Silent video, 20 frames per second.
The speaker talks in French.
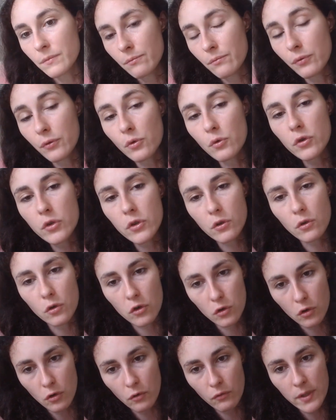plus que
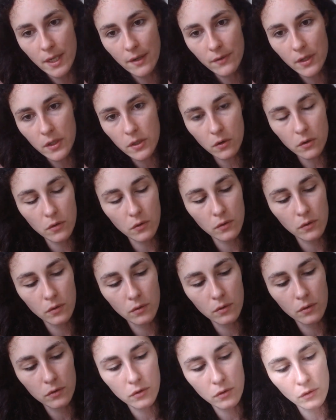ce que vous avez sur
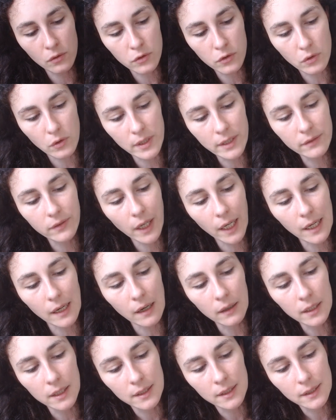ce, ce, ce
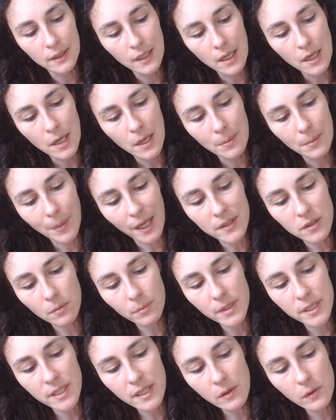livret-là. Par
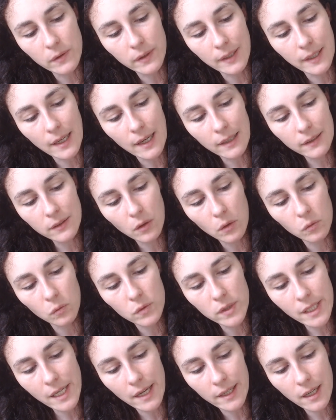exemple, ici, le théâtre, on nous
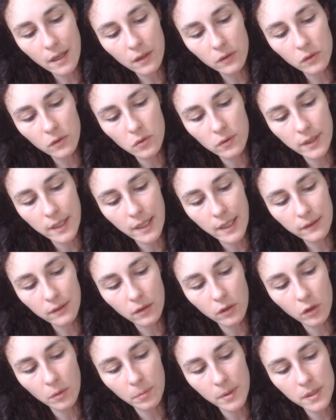dit la carte du
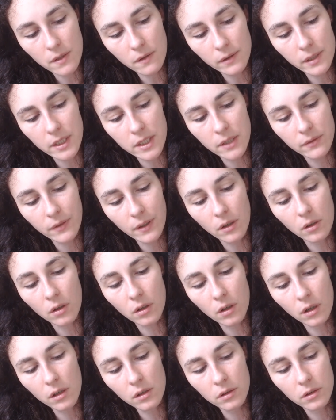théâtre représente les différents
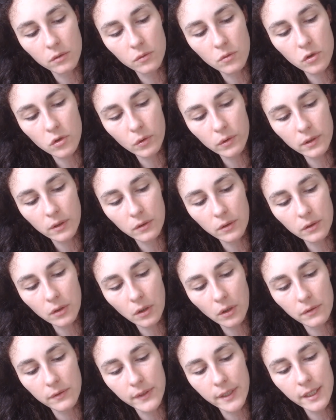rôles que nous jouons dans
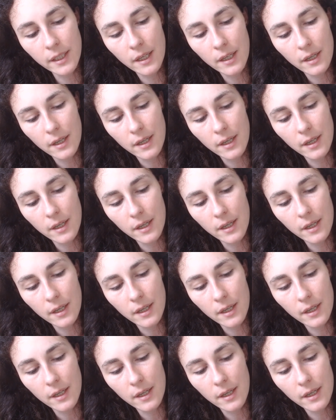notre vie,